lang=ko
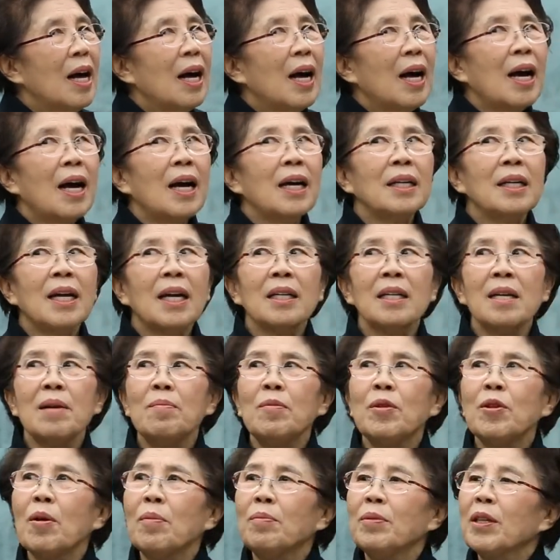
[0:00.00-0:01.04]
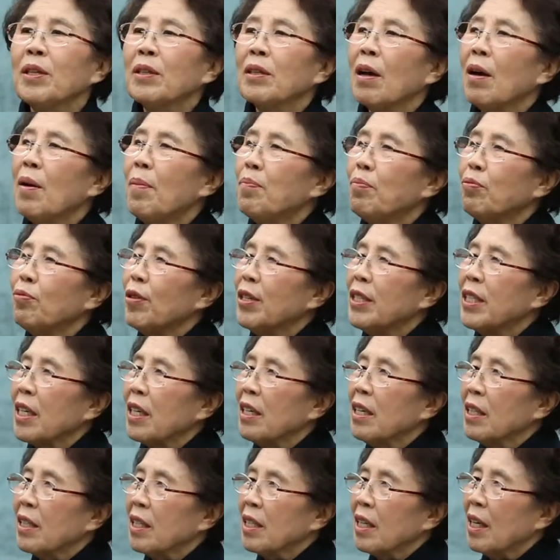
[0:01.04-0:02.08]
하나님으로부터
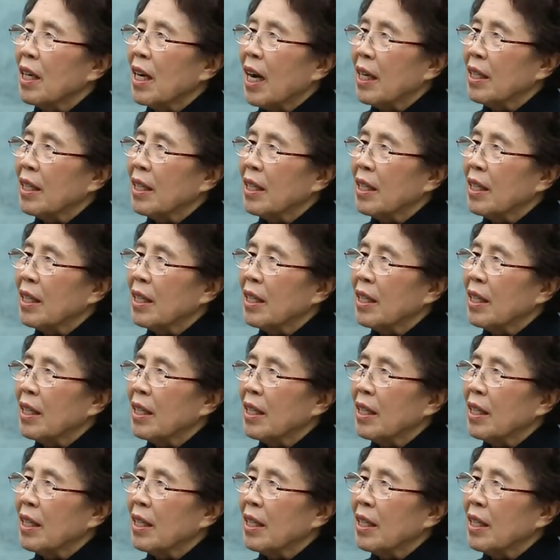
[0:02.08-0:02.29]
부어진 것을